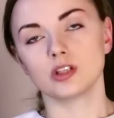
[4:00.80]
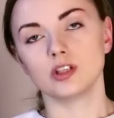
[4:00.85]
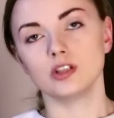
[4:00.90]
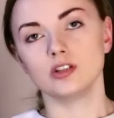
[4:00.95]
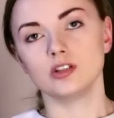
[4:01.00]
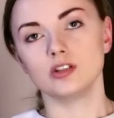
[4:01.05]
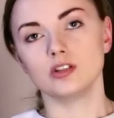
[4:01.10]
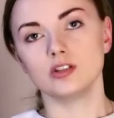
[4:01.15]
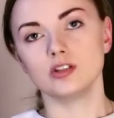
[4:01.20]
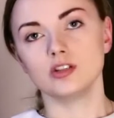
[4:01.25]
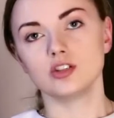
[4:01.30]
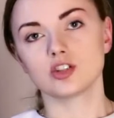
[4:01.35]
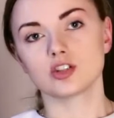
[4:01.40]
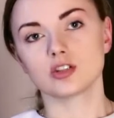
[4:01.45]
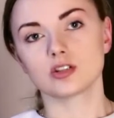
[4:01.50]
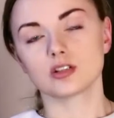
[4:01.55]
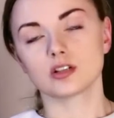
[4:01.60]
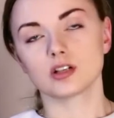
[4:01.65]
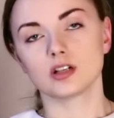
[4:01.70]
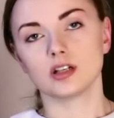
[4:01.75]

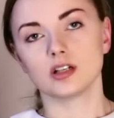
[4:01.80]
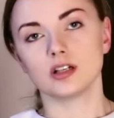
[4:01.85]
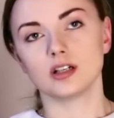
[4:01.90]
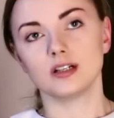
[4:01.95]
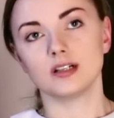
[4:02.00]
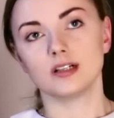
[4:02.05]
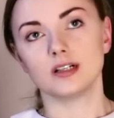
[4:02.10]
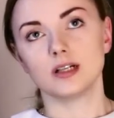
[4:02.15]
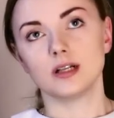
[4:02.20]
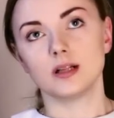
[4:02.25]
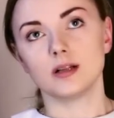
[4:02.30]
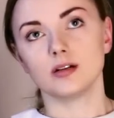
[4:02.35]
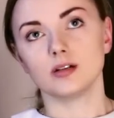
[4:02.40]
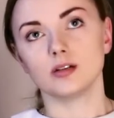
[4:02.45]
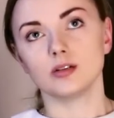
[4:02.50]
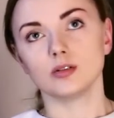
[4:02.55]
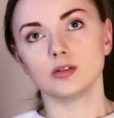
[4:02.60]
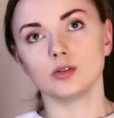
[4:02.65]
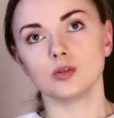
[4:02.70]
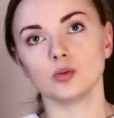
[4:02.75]
генетическое,
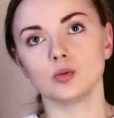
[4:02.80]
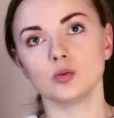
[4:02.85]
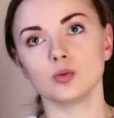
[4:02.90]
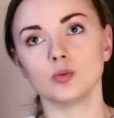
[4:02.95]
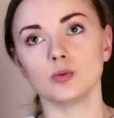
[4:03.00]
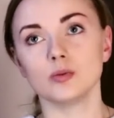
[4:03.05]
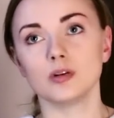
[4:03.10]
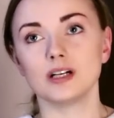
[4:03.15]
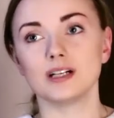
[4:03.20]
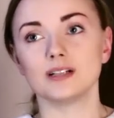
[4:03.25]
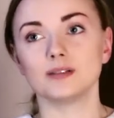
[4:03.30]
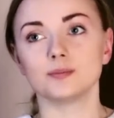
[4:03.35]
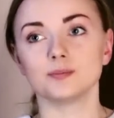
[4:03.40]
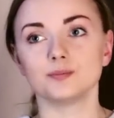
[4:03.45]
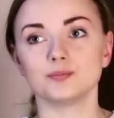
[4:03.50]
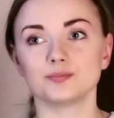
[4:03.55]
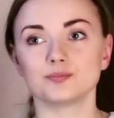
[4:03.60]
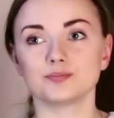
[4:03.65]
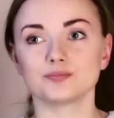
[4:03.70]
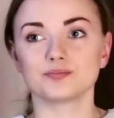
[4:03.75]
ну,
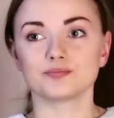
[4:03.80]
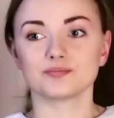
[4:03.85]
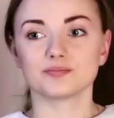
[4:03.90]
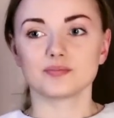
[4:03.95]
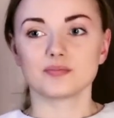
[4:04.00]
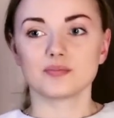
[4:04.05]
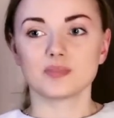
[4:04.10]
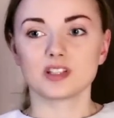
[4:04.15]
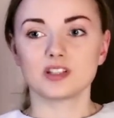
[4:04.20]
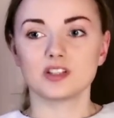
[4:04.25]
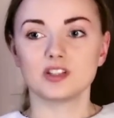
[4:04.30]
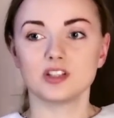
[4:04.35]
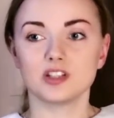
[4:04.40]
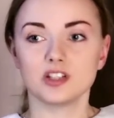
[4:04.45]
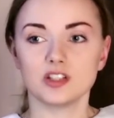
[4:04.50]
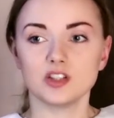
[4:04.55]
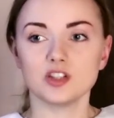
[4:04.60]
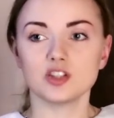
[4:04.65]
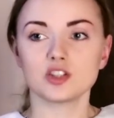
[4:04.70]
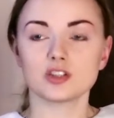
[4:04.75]

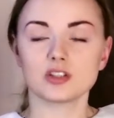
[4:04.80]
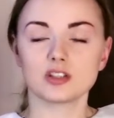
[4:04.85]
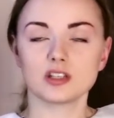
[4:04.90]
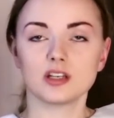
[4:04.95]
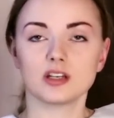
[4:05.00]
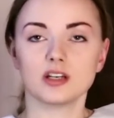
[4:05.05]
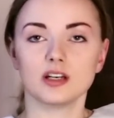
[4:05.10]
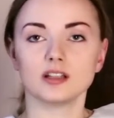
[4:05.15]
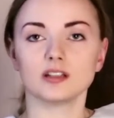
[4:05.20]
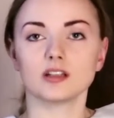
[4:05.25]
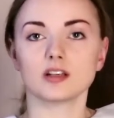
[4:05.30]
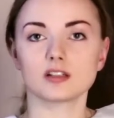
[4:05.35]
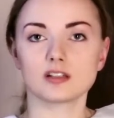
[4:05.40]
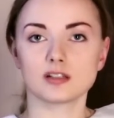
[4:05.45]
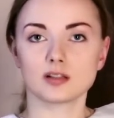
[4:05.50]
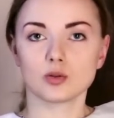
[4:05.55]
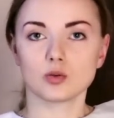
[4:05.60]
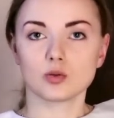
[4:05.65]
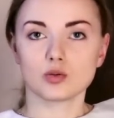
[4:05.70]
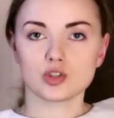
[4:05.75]
технически это
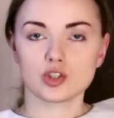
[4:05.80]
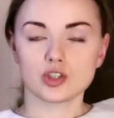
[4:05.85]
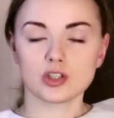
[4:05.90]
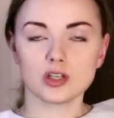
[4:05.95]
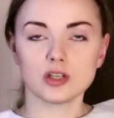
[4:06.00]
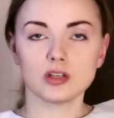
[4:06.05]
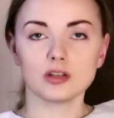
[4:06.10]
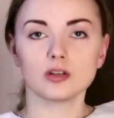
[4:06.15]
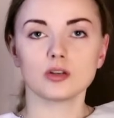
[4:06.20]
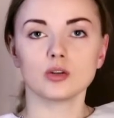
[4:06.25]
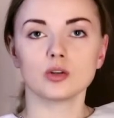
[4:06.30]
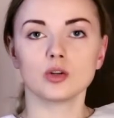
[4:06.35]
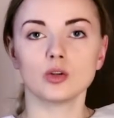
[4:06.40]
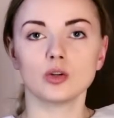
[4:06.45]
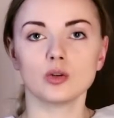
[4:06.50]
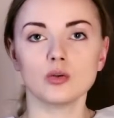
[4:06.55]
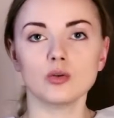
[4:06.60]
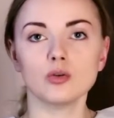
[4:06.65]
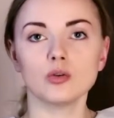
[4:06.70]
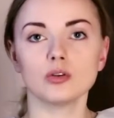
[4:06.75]
сложно,
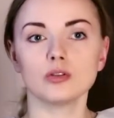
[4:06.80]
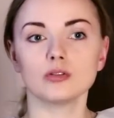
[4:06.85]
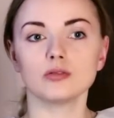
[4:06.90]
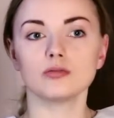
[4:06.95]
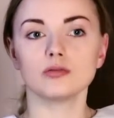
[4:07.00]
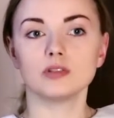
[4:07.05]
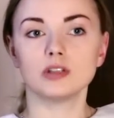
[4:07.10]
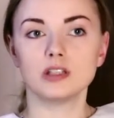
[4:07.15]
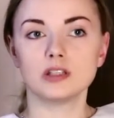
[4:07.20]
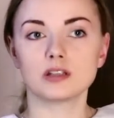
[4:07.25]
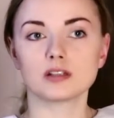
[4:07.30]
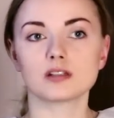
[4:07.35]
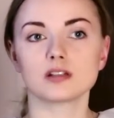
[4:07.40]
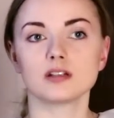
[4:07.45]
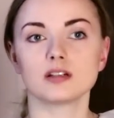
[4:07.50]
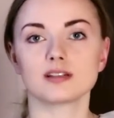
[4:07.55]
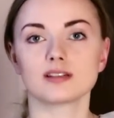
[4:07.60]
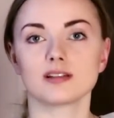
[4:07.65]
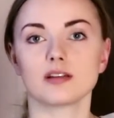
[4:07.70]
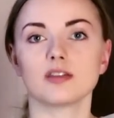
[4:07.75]
но
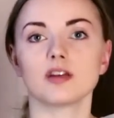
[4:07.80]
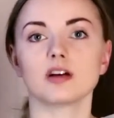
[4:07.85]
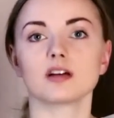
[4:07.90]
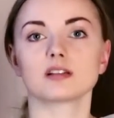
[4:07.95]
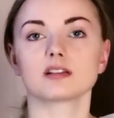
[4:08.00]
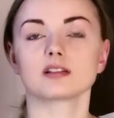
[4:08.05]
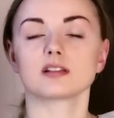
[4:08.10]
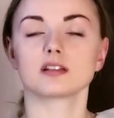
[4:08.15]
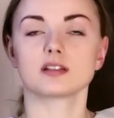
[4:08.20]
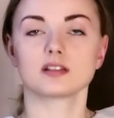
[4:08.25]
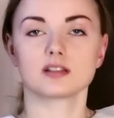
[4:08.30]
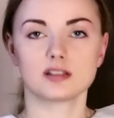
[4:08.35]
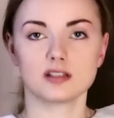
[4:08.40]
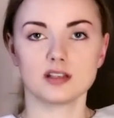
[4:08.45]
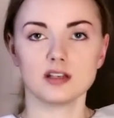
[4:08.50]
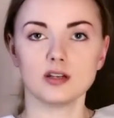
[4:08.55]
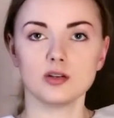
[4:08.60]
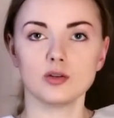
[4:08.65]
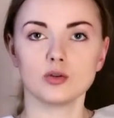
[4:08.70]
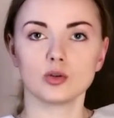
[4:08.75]
если задастся
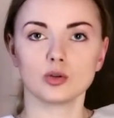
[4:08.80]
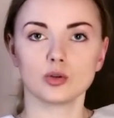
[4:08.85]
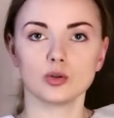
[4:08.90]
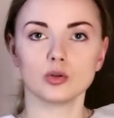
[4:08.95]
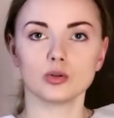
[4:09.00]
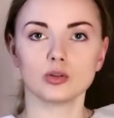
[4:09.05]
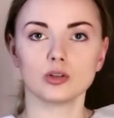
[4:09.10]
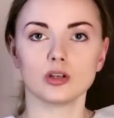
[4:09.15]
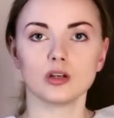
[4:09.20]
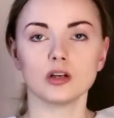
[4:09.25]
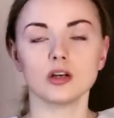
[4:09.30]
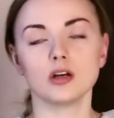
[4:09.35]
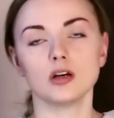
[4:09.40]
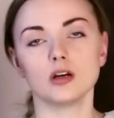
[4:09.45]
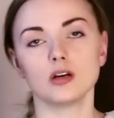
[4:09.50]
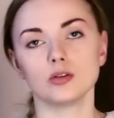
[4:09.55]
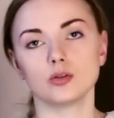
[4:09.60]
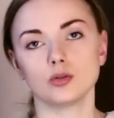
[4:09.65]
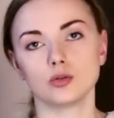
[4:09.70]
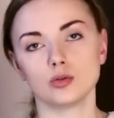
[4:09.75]
целью кто-то,
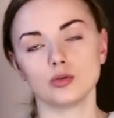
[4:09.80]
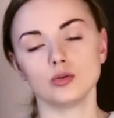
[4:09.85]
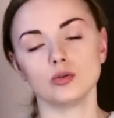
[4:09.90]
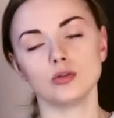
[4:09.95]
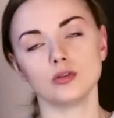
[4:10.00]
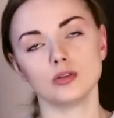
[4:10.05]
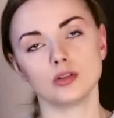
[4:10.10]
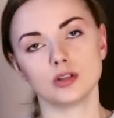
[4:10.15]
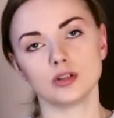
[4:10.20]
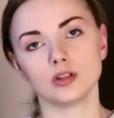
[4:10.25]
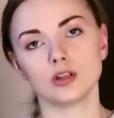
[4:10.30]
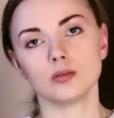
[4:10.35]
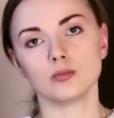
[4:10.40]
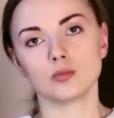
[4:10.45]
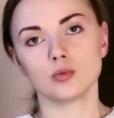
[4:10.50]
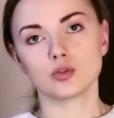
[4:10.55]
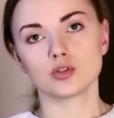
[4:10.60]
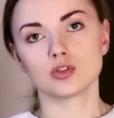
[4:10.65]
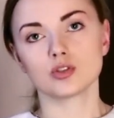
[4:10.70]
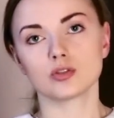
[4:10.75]
то это
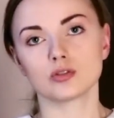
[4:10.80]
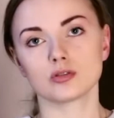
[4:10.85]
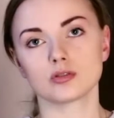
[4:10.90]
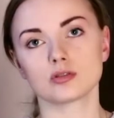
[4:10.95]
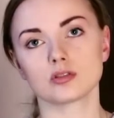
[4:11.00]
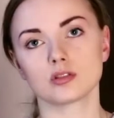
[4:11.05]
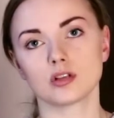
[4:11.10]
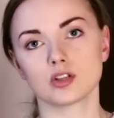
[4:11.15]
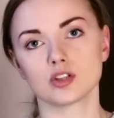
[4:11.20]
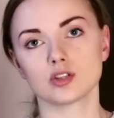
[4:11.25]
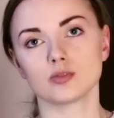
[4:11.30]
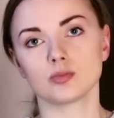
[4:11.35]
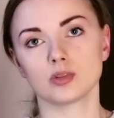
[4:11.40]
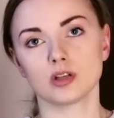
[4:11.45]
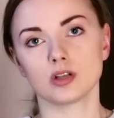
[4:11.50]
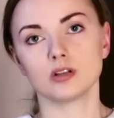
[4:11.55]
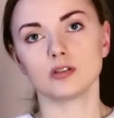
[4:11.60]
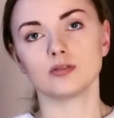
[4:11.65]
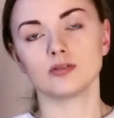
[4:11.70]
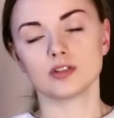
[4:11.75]
может, скажем
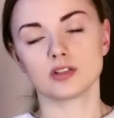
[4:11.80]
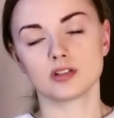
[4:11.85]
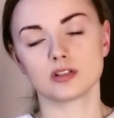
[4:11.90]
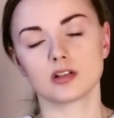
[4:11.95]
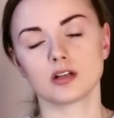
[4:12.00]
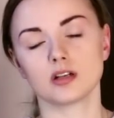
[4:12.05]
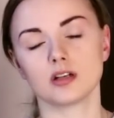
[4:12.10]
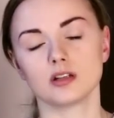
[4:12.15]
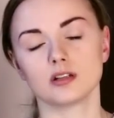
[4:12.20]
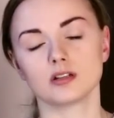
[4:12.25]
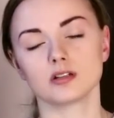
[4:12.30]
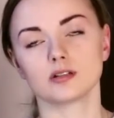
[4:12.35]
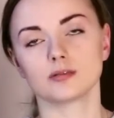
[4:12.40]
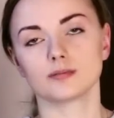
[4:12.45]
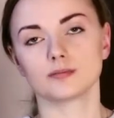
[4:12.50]
так, выстрелить.